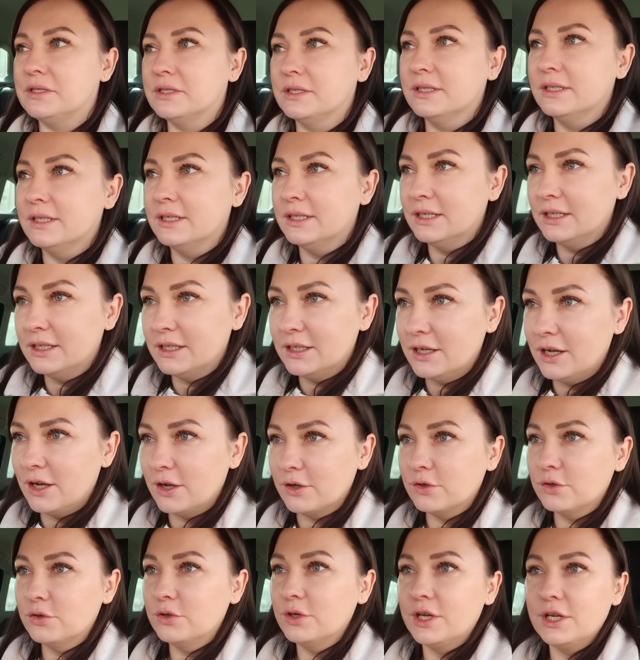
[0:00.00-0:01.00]

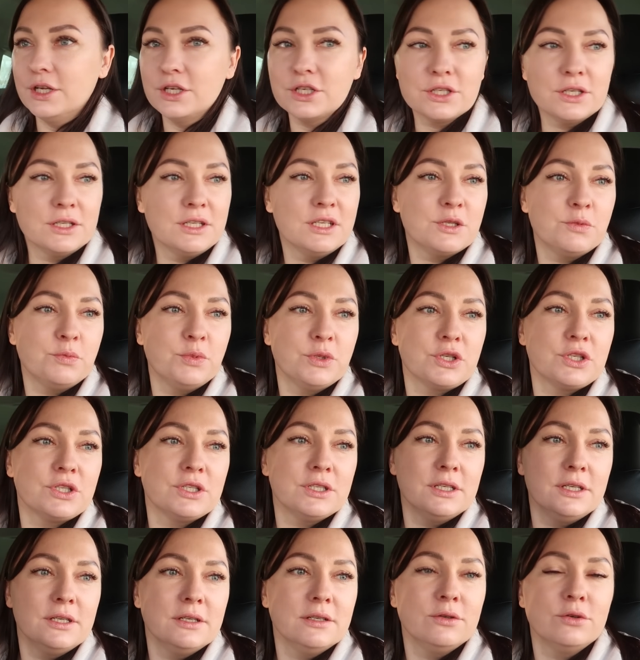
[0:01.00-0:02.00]
Говорю, Гриша, не
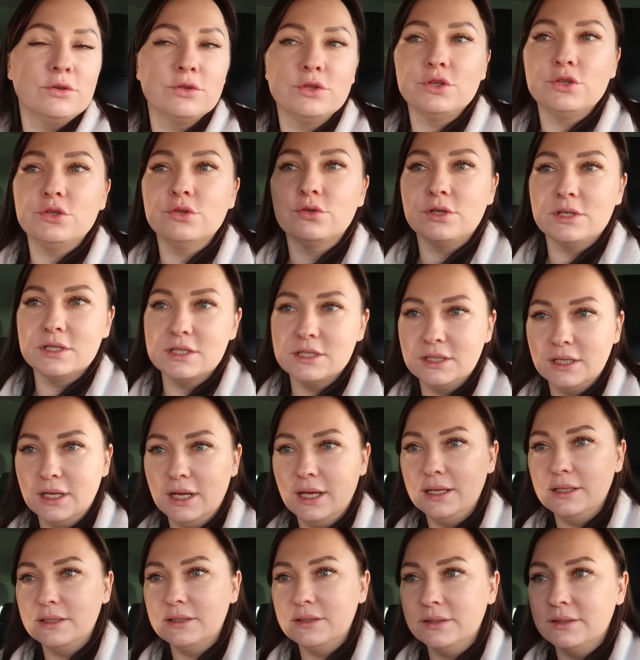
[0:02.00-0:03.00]
спеши, он еще
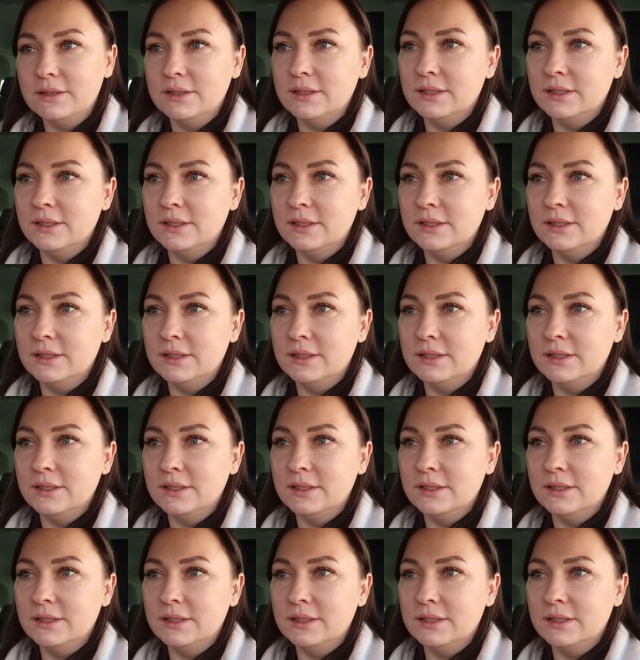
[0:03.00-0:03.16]
растает.